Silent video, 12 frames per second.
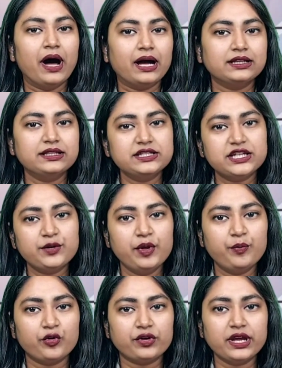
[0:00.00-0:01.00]
বাংলাদেশের
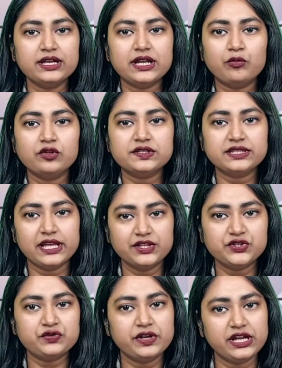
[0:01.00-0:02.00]
বিপক্ষে ডাবল
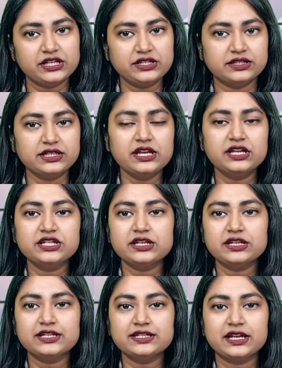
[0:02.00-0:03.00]
সেঞ্চুরি এসেছে
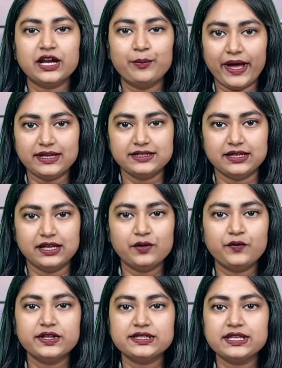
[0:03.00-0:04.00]
ঈশান কিষানের ব্যাটে
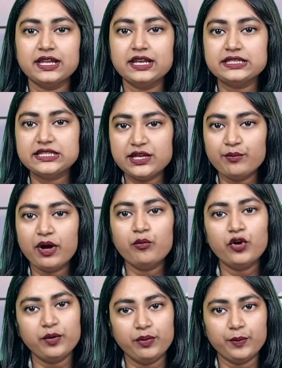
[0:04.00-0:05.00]
ক্রিস গেলের
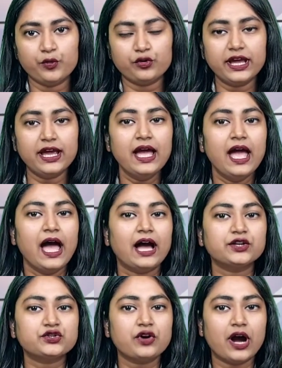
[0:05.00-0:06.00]
জিম্বাবুয়ের বিপক্ষে
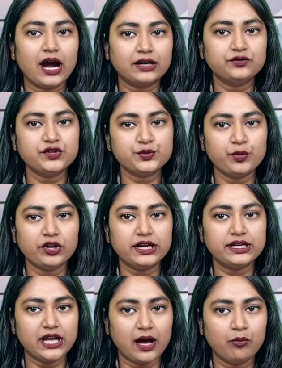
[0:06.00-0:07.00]
একশো আটত্রিশ
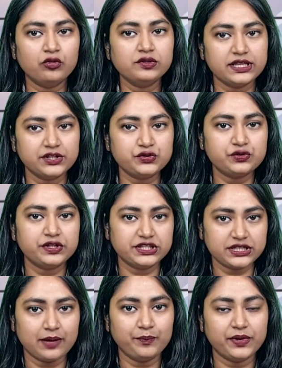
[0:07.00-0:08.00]
বলে ডাবল সেঞ্চুরি
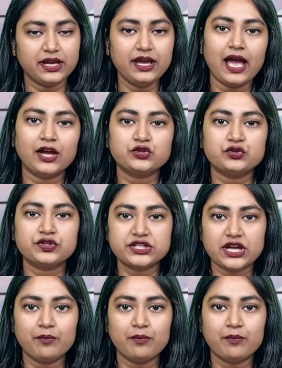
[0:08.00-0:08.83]
ছাপিয়ে একশো